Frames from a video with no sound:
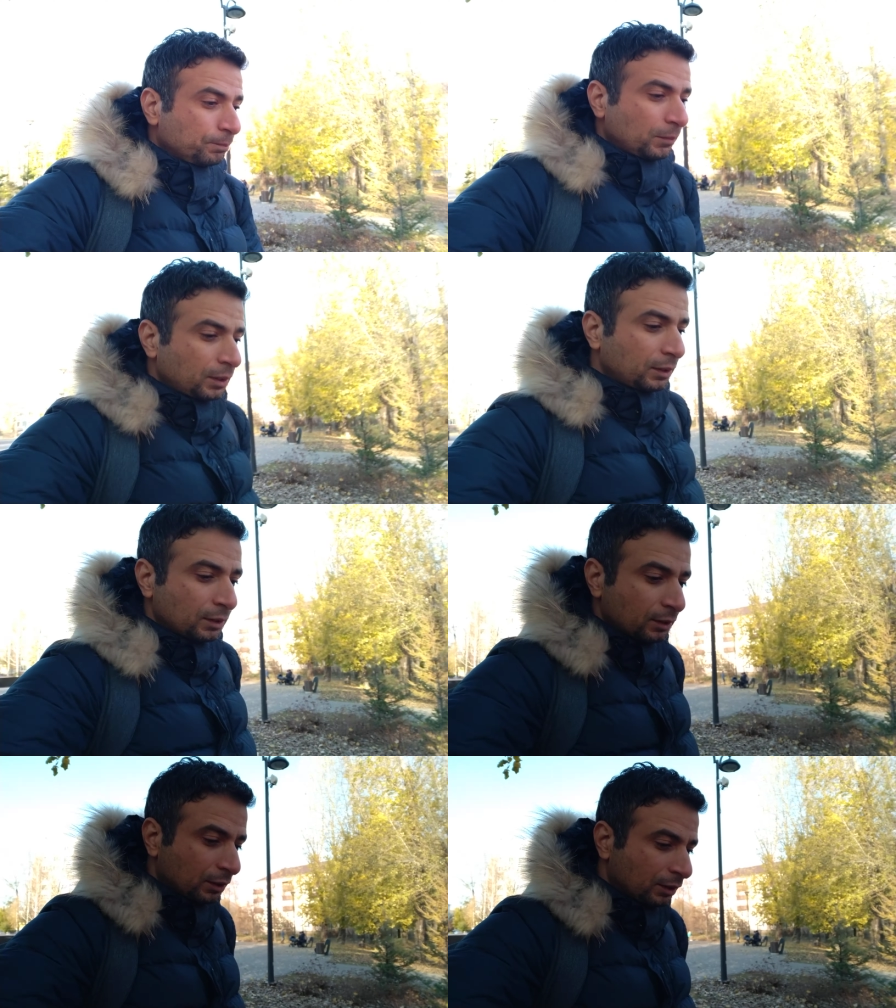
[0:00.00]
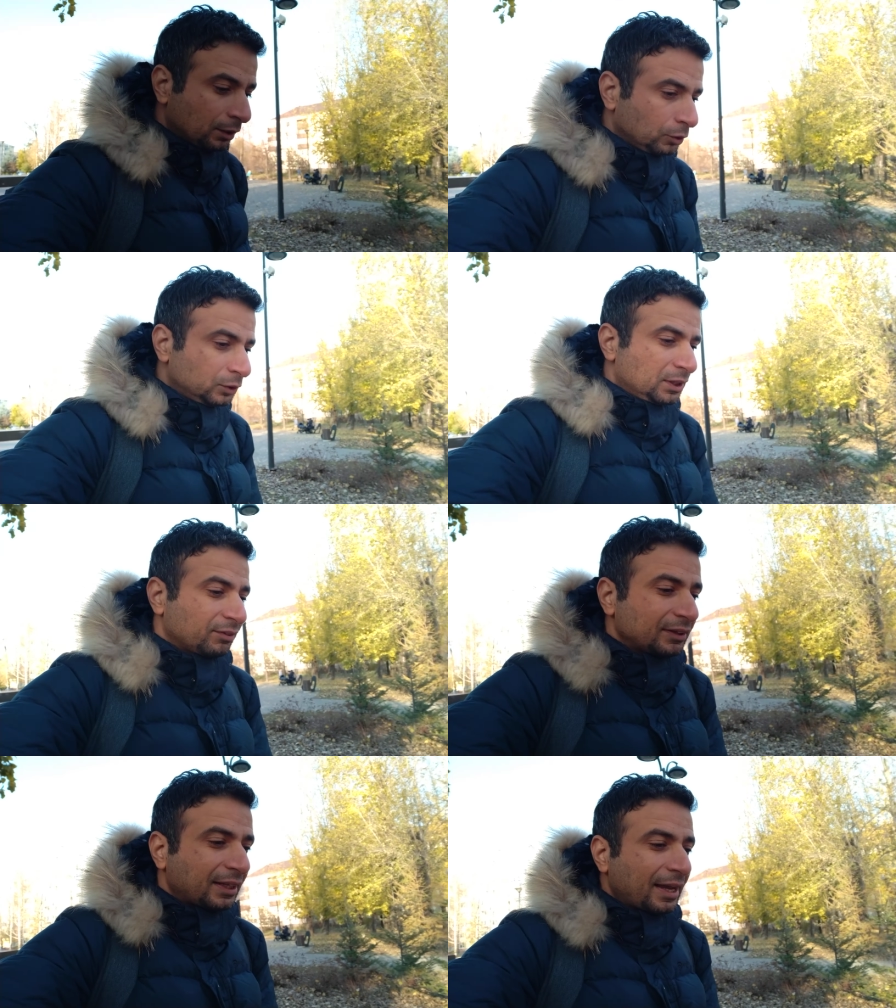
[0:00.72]
من آه،
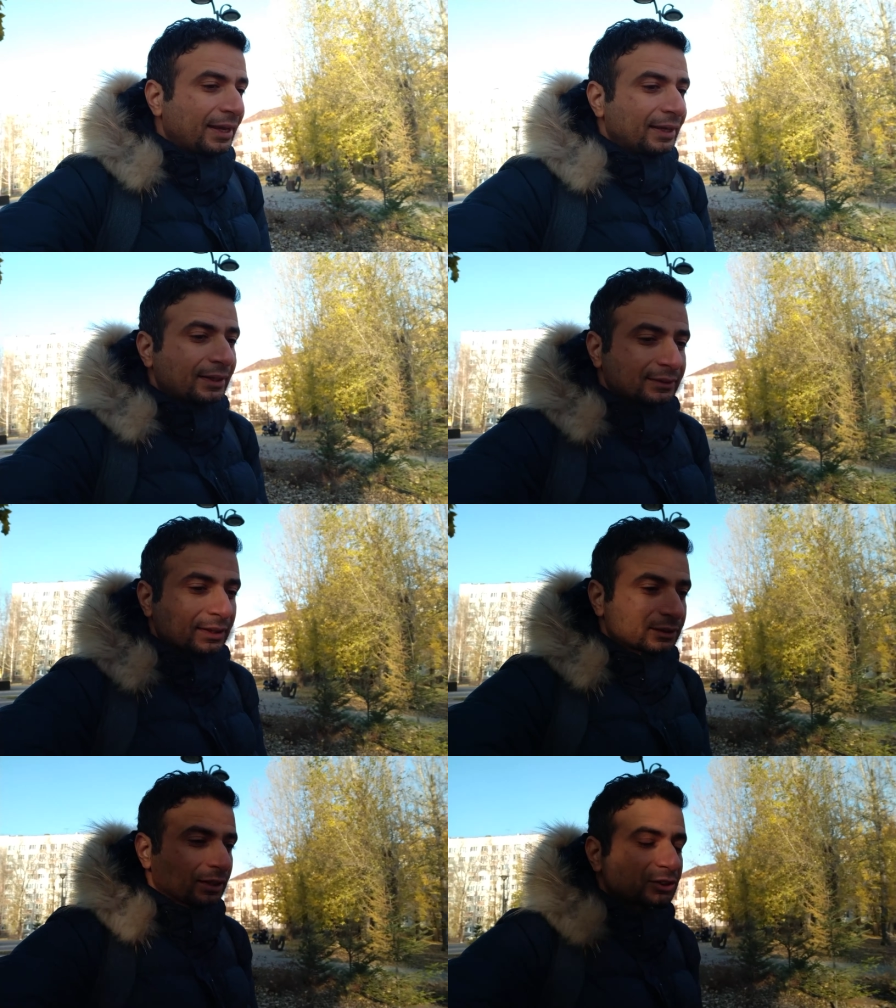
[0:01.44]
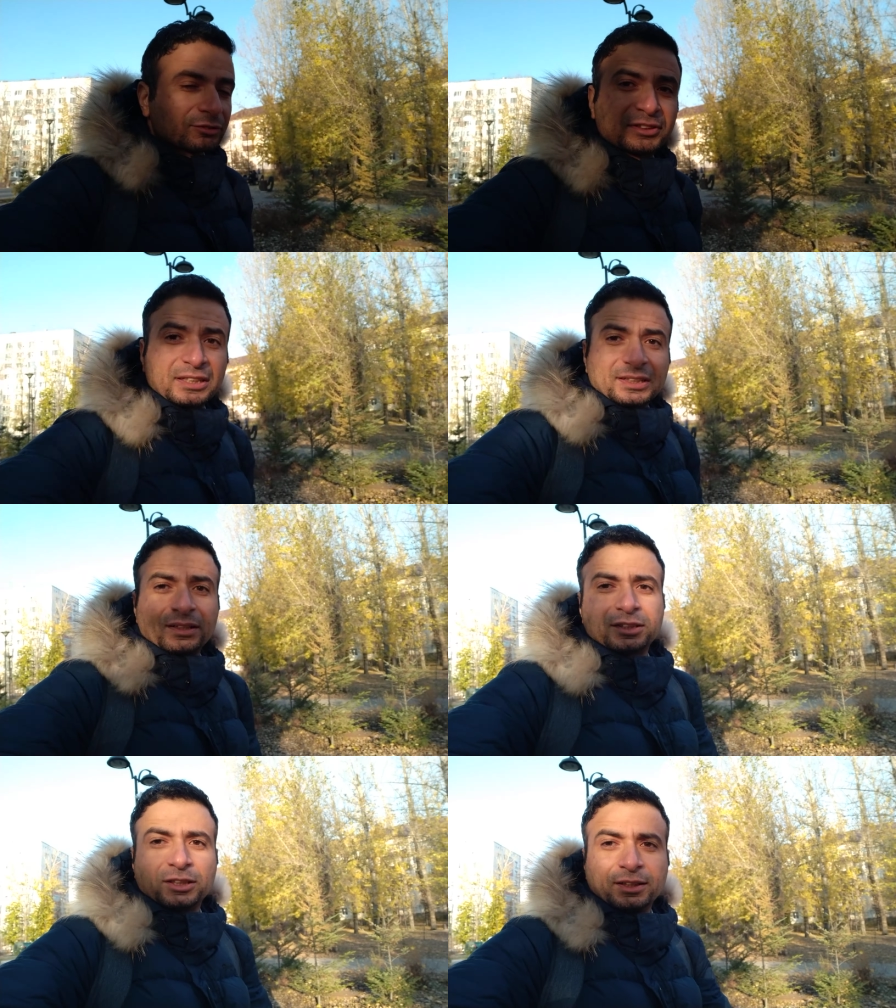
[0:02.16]
روسيا فانت جاي هنا تكتشف
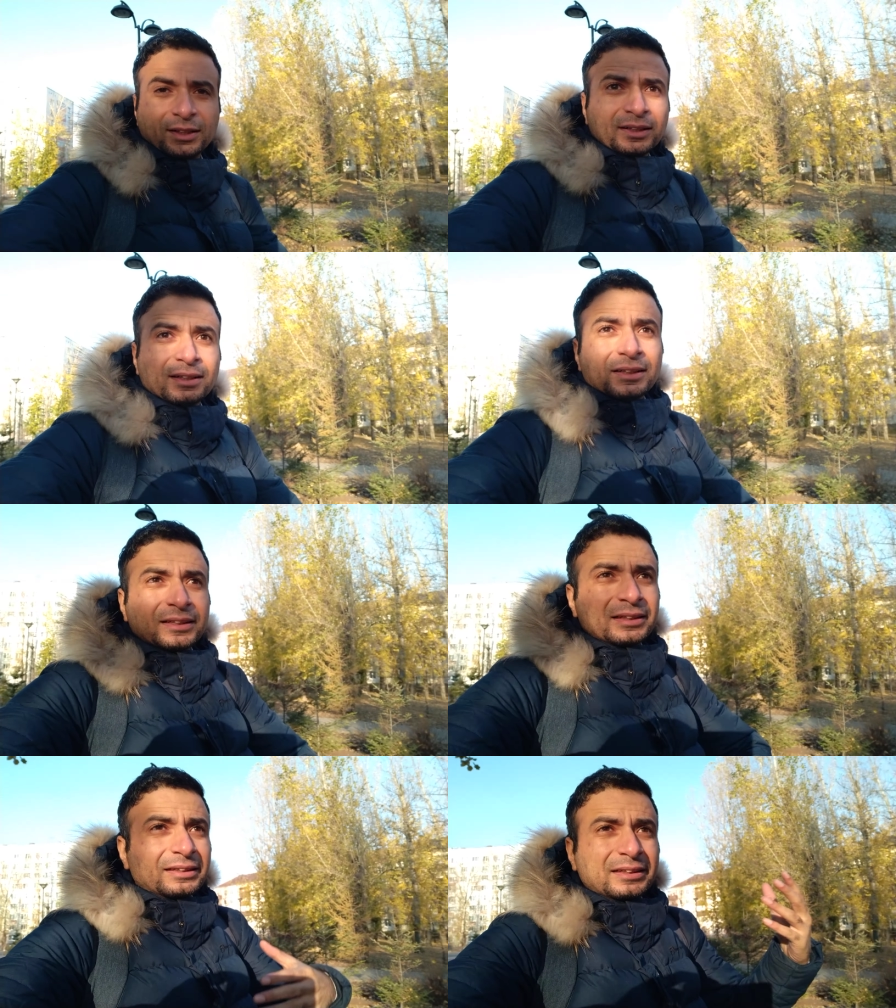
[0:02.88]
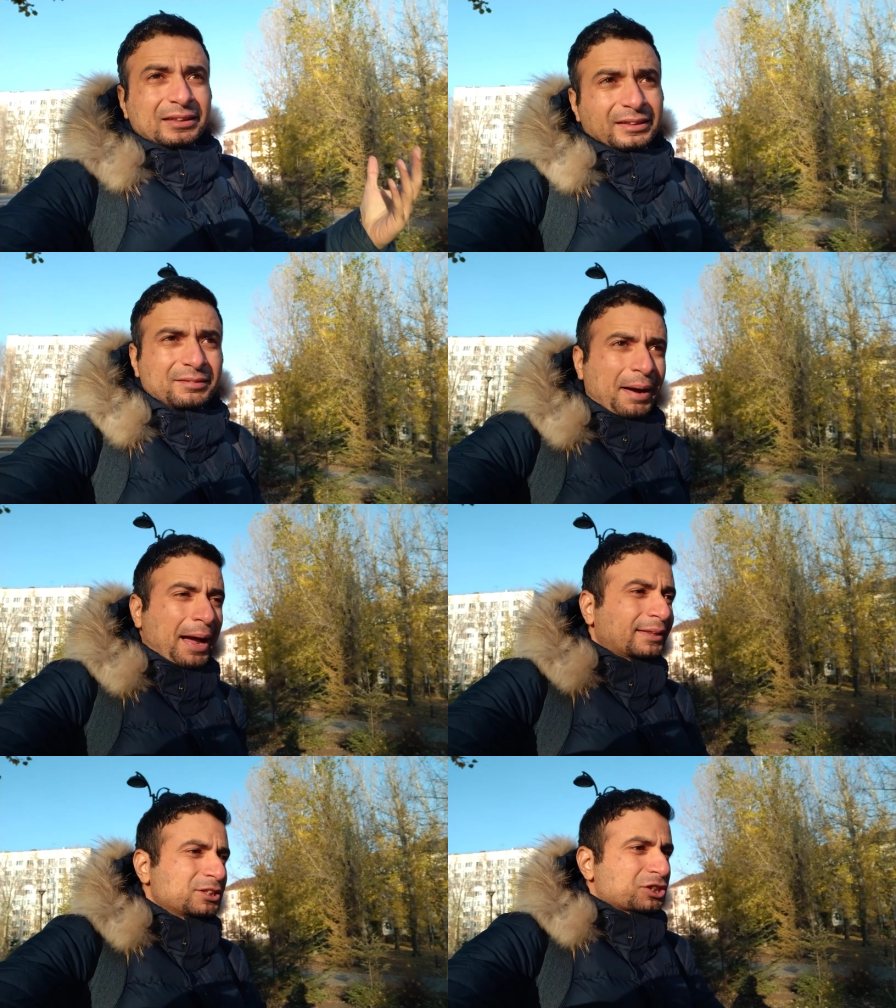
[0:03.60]
سر اللي
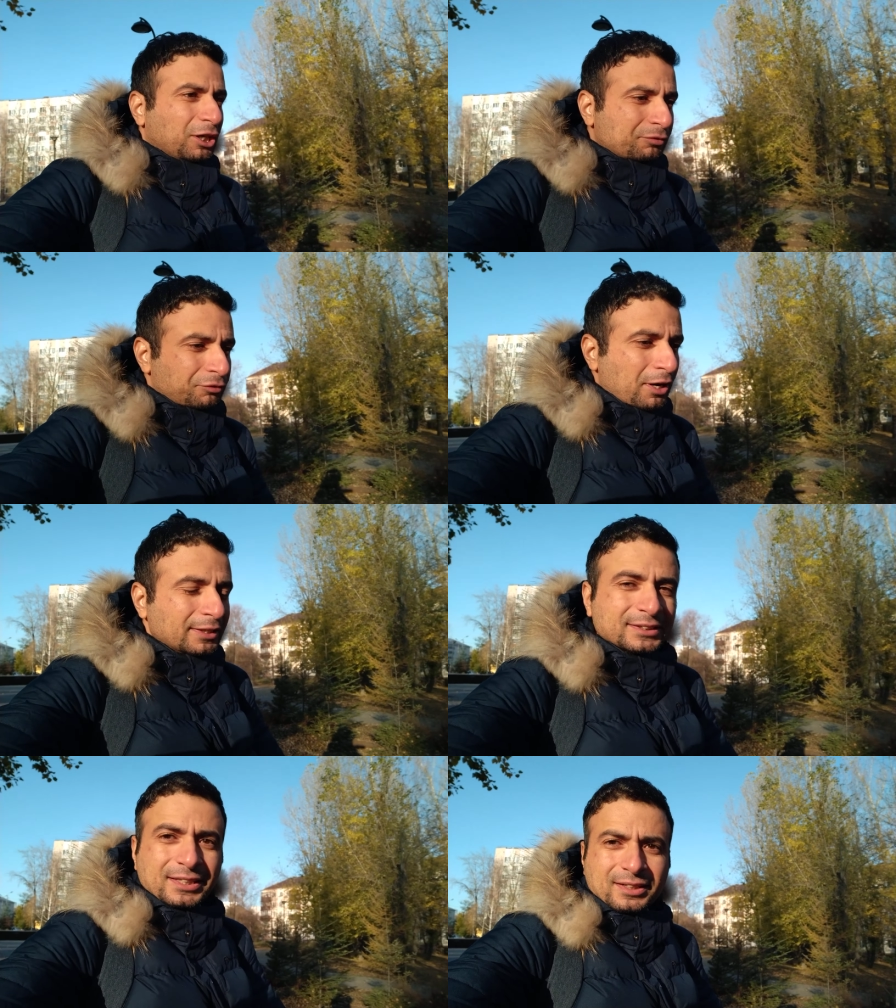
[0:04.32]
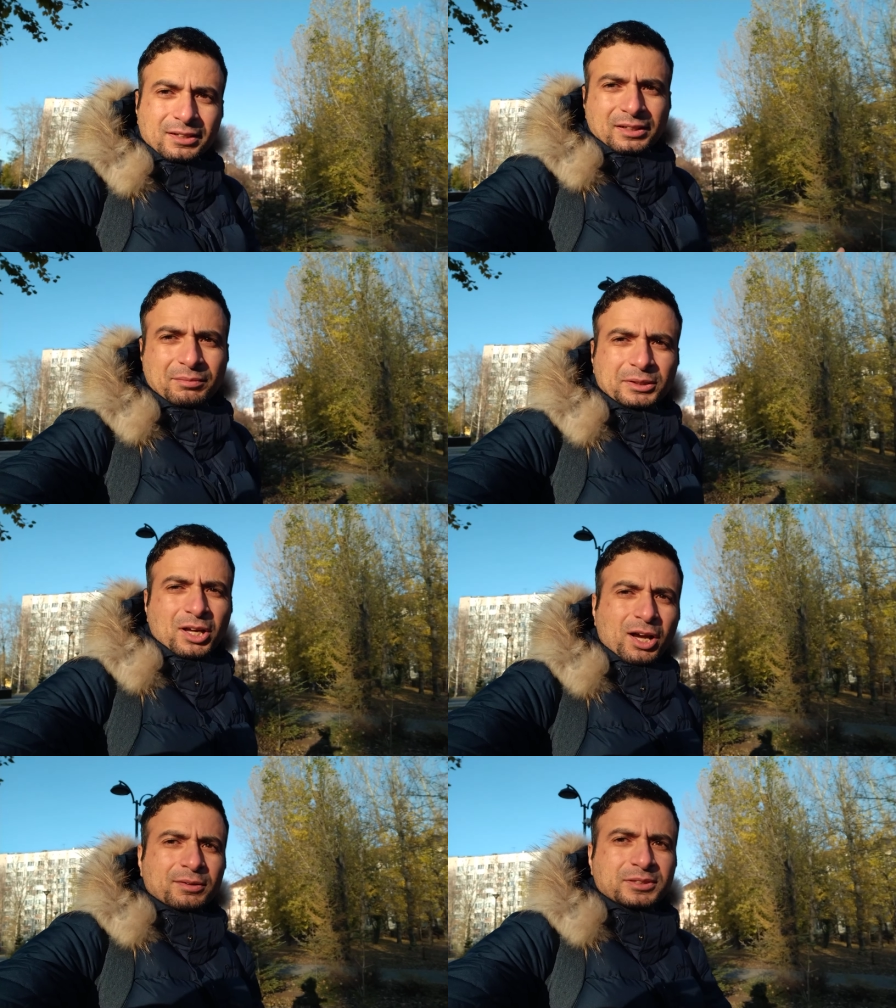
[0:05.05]
محدش عارفه يعني سر
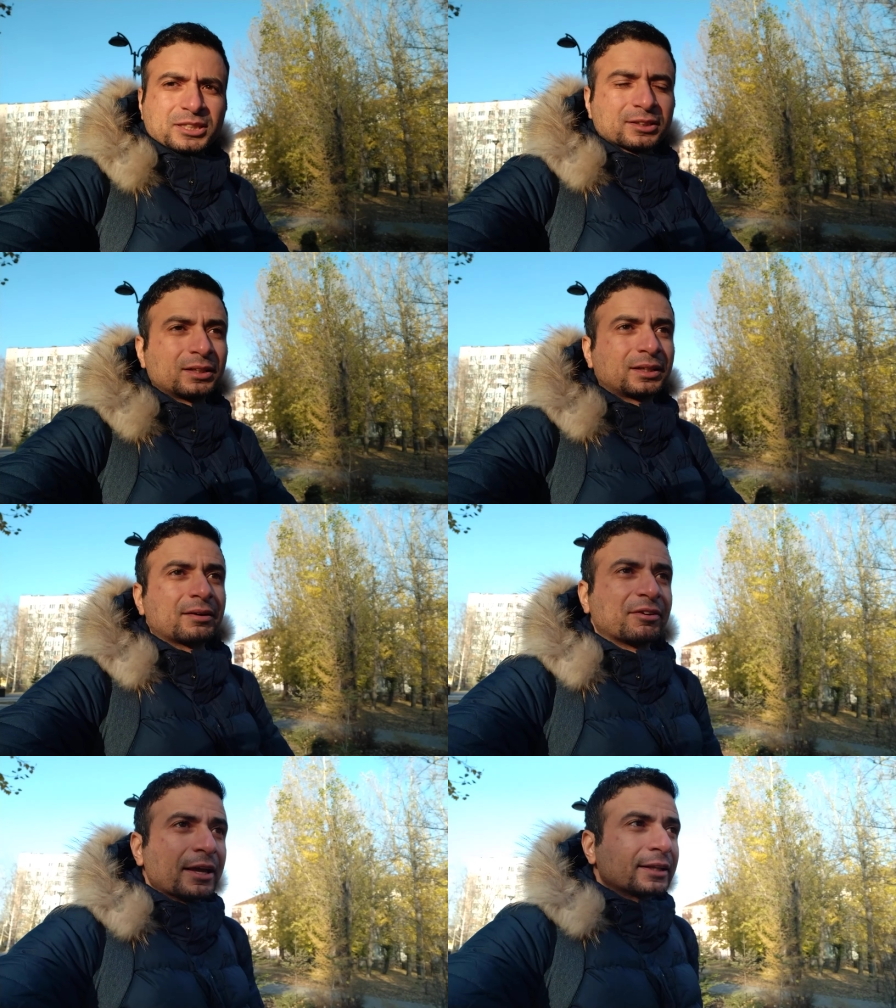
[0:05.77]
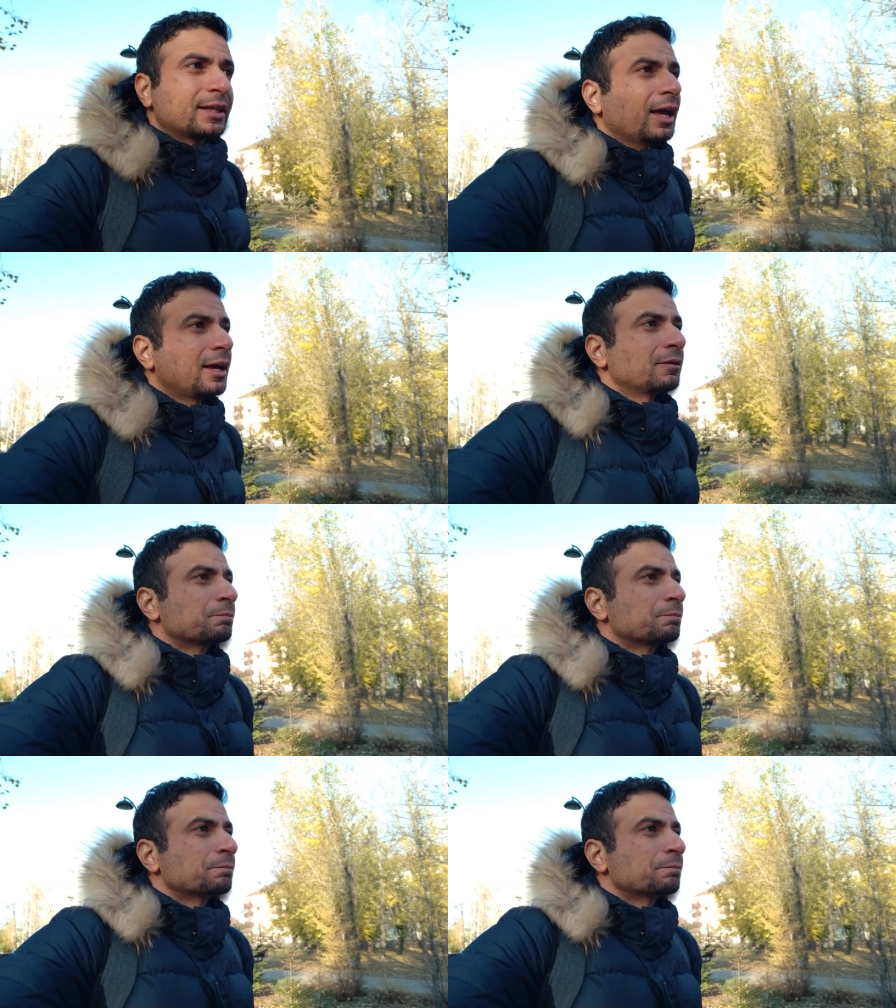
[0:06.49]
المطاعم سر الكافيهات لا